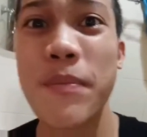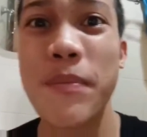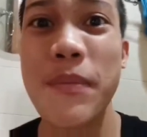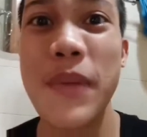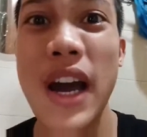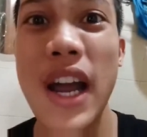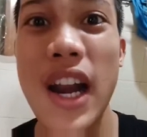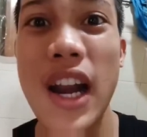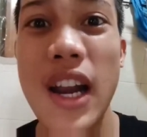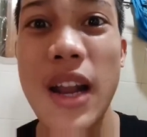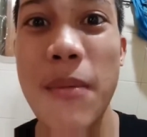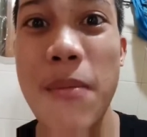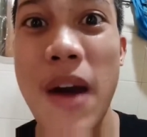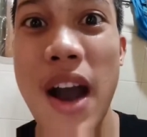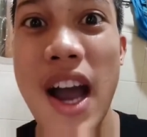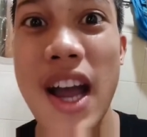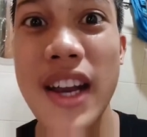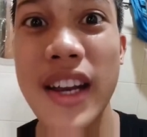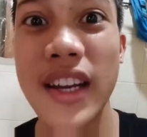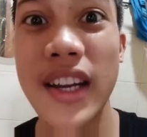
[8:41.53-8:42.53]
Para
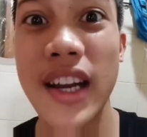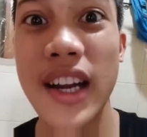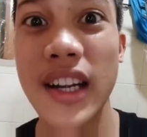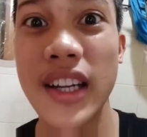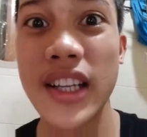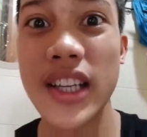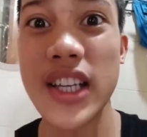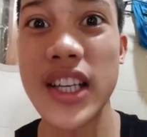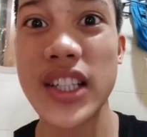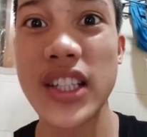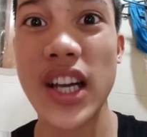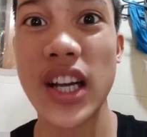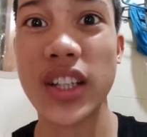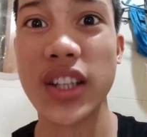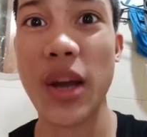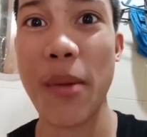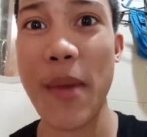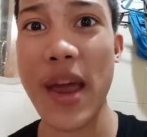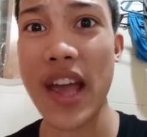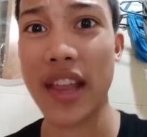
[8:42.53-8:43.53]
labhan ang isang
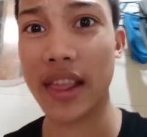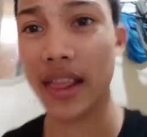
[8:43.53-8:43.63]
damit.